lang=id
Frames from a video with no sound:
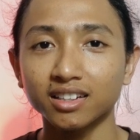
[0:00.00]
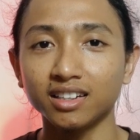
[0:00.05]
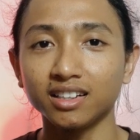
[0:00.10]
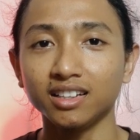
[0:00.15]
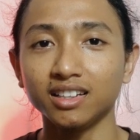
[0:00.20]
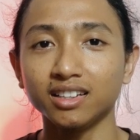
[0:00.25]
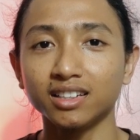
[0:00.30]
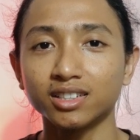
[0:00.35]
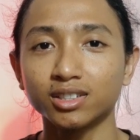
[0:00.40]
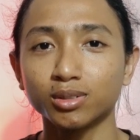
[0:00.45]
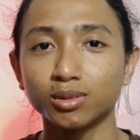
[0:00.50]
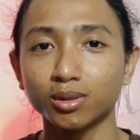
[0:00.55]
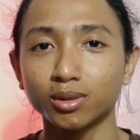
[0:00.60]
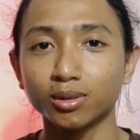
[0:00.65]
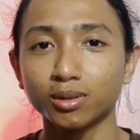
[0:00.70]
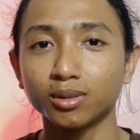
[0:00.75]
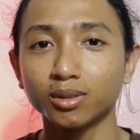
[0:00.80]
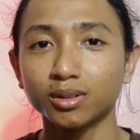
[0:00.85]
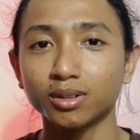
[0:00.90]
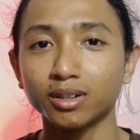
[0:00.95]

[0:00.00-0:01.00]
disuruh